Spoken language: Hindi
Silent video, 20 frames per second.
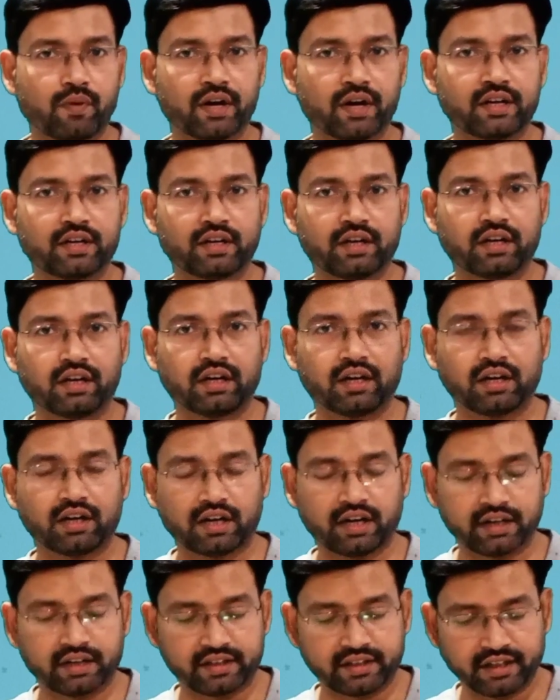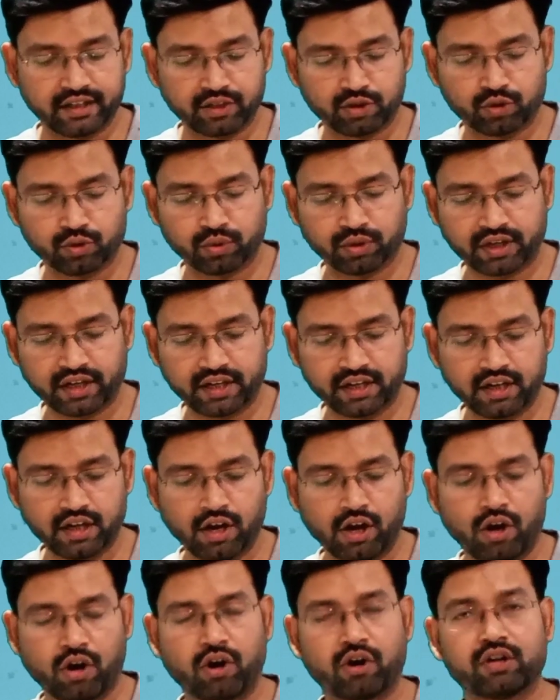वन हंड्रेड टोकन
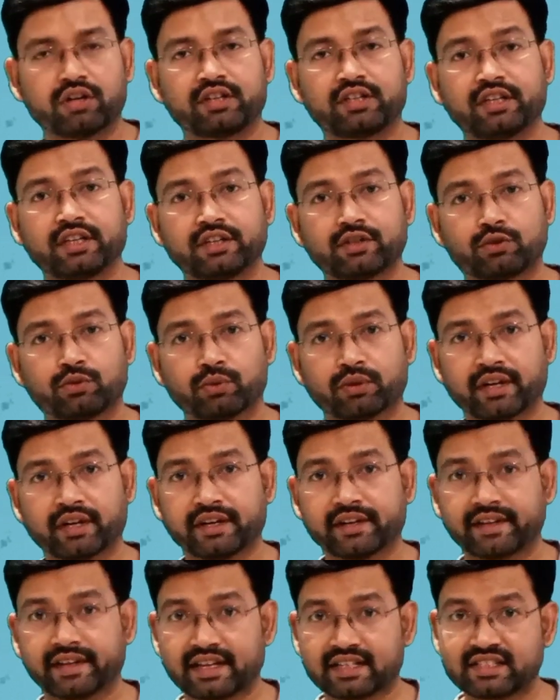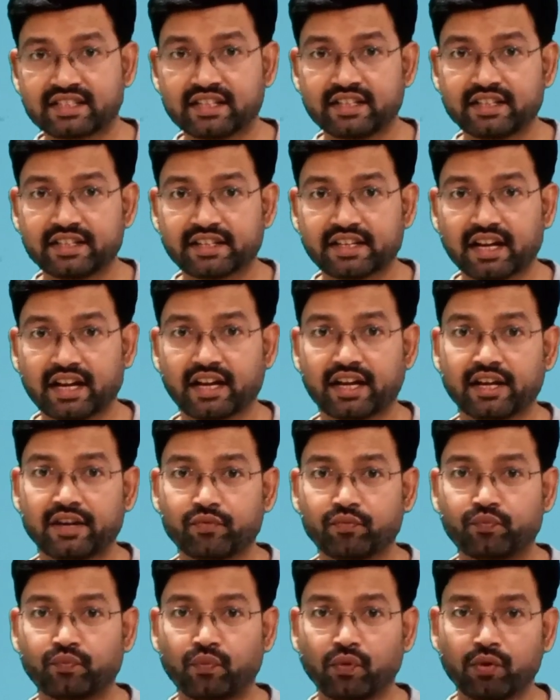और ये टोकन कैसे लेना है
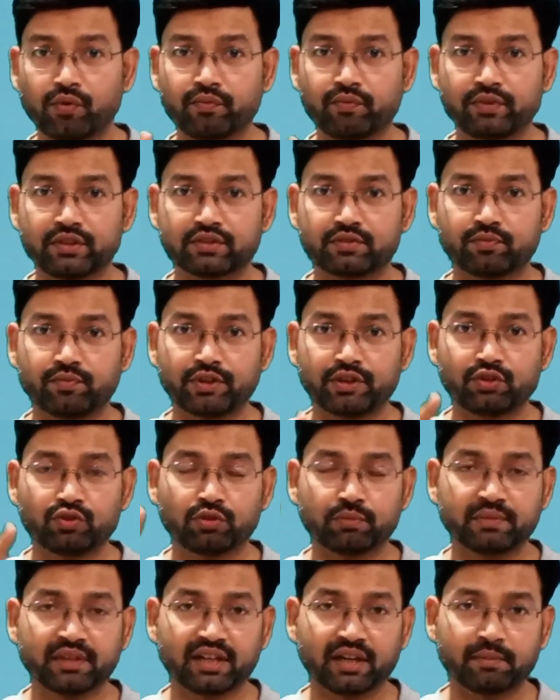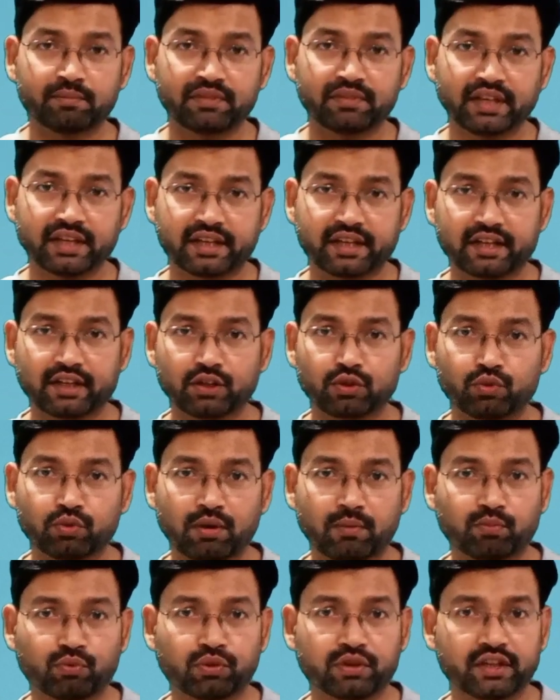वो इस वीडियो में आप देखेंगे तो
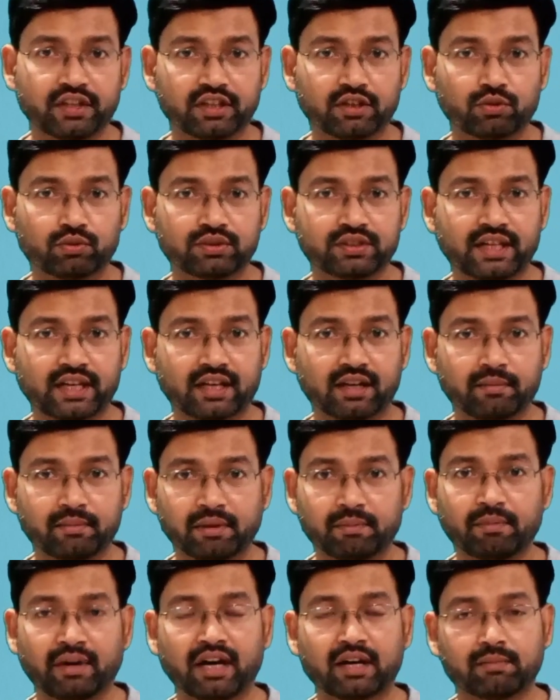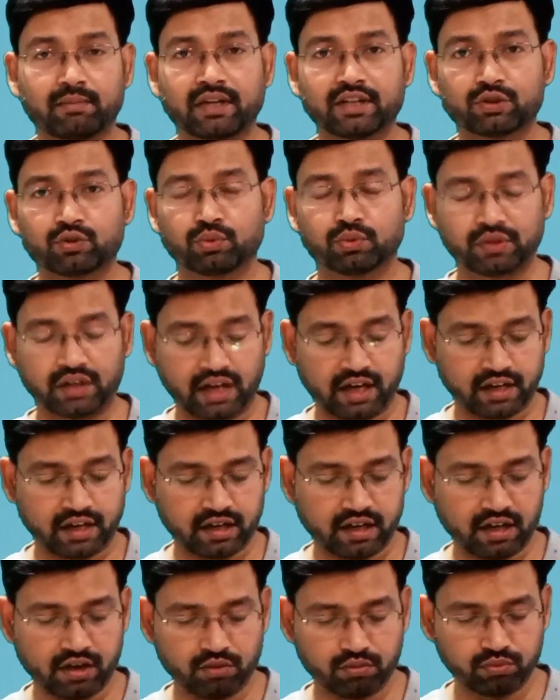आपको क्लियर हो जाएगा मैं बार बार दोहरा
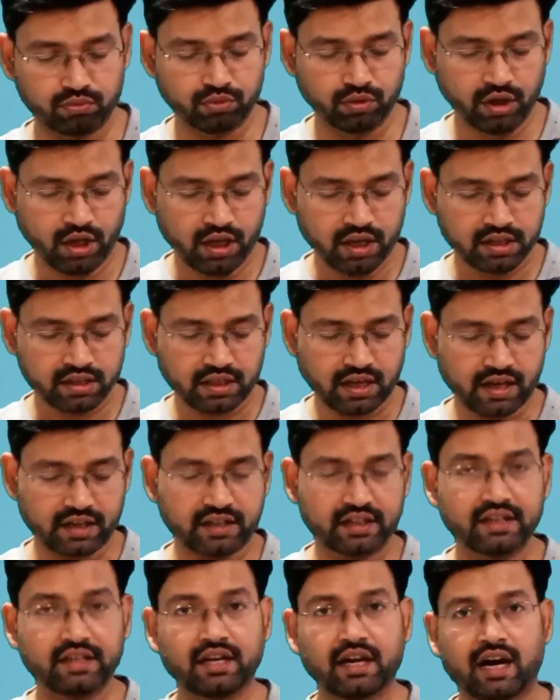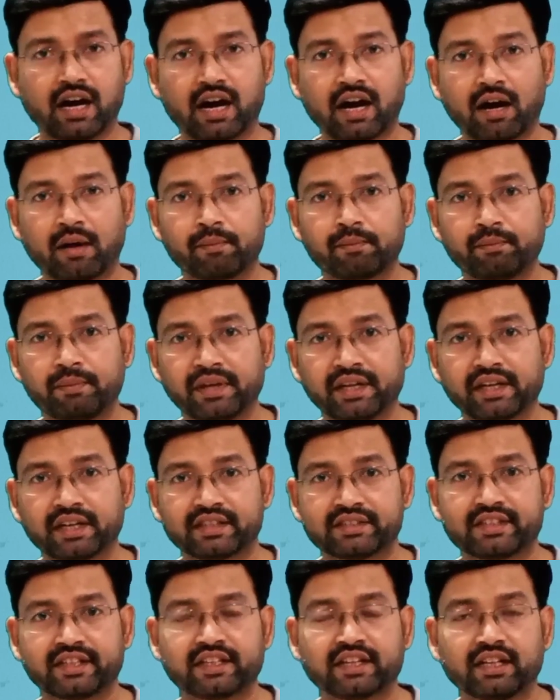रहा हूँ ताकि आप भी
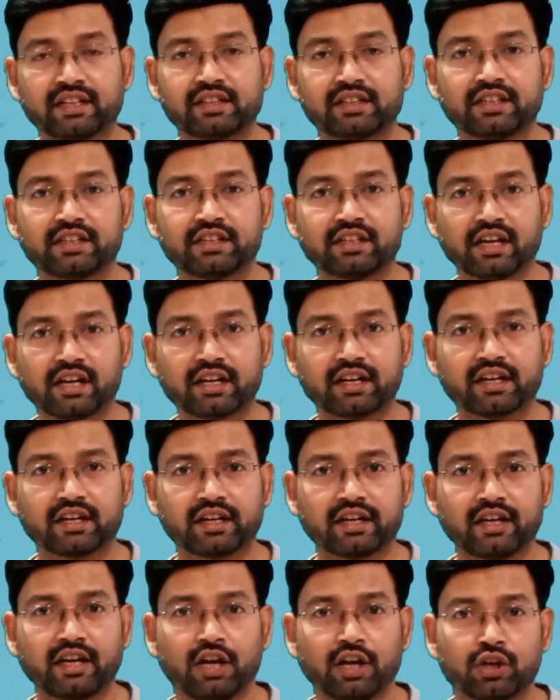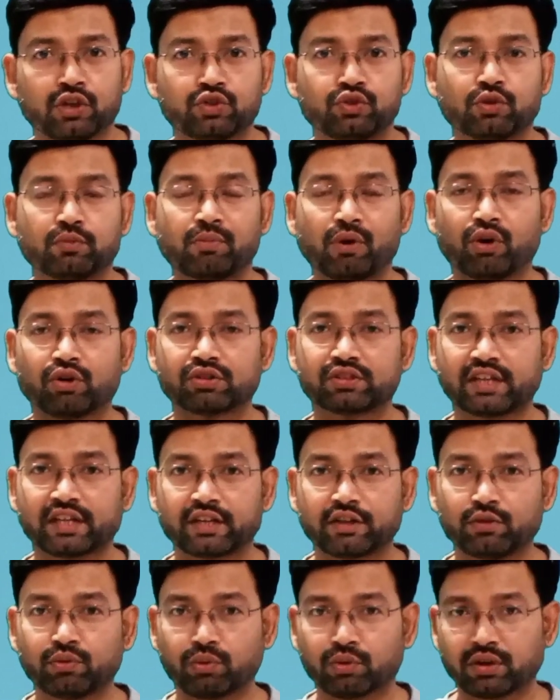ऐसी गलती ना करें जो बहुत
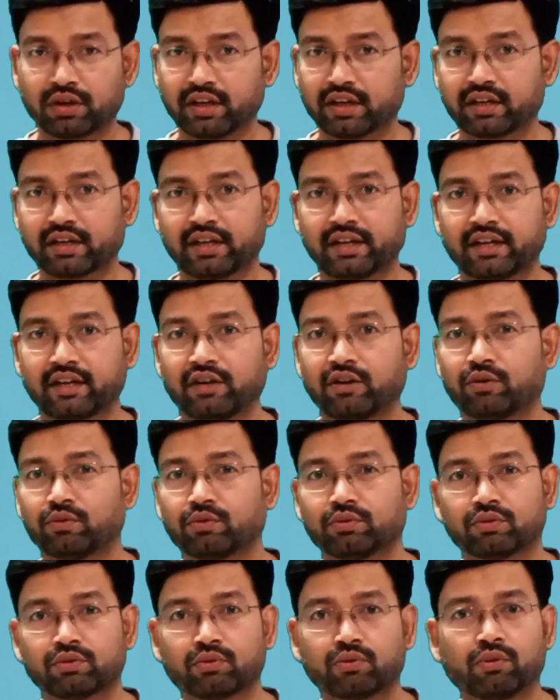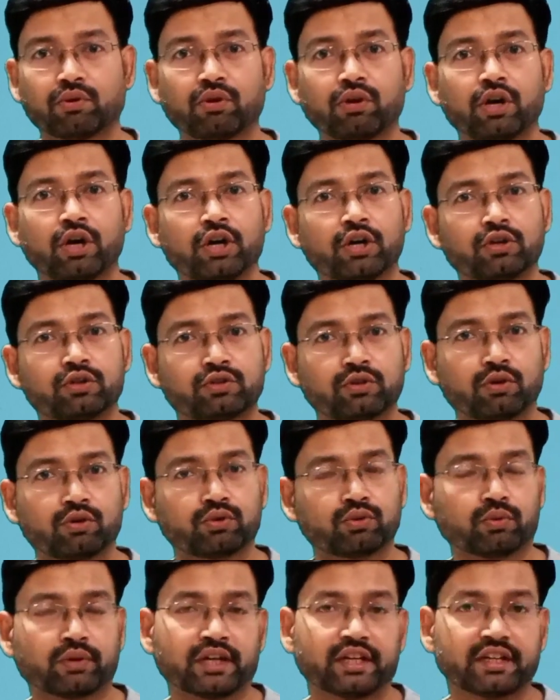सारे लोग कर रहे हैं उनको सौ
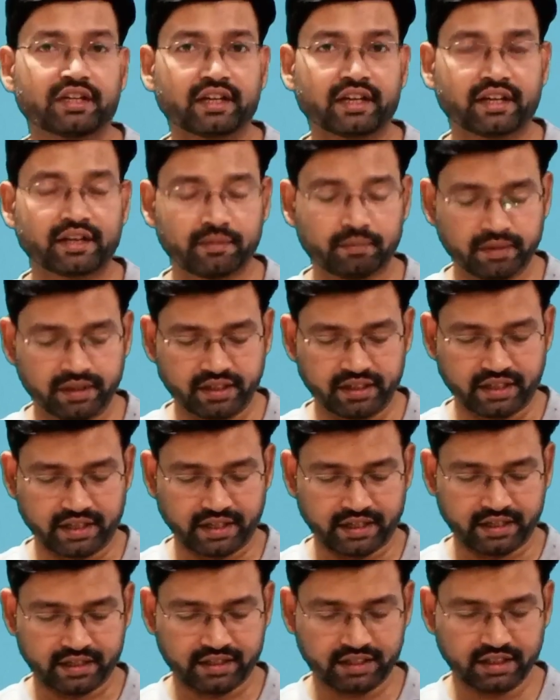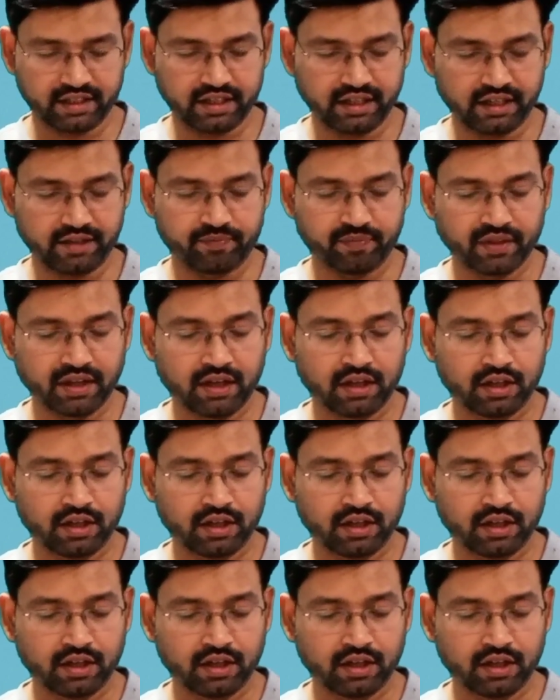टोकन नहीं मिल रहे हैं ठीक है